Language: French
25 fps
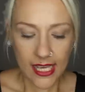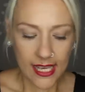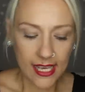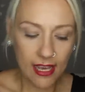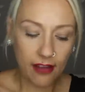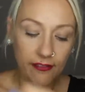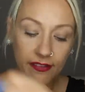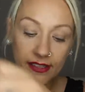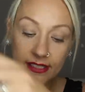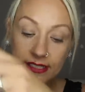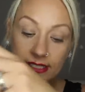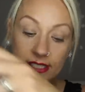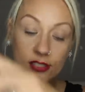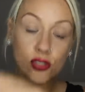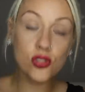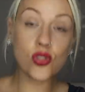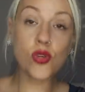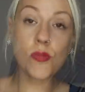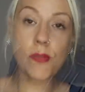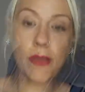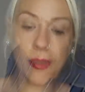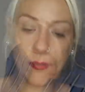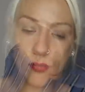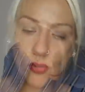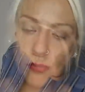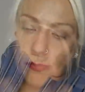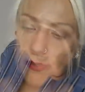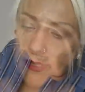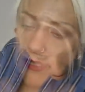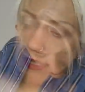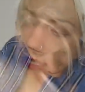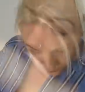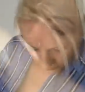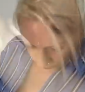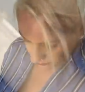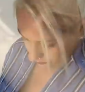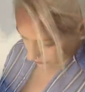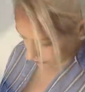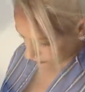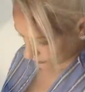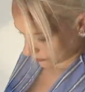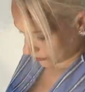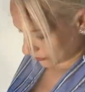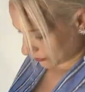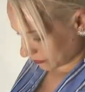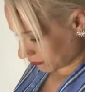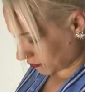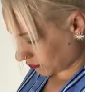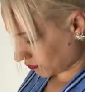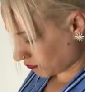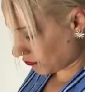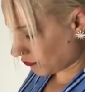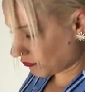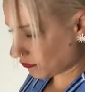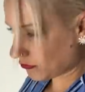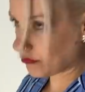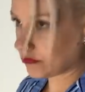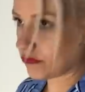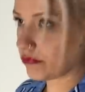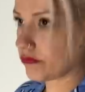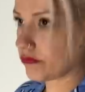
Et en fait c'est super beau parce qu'elle a la ceinture,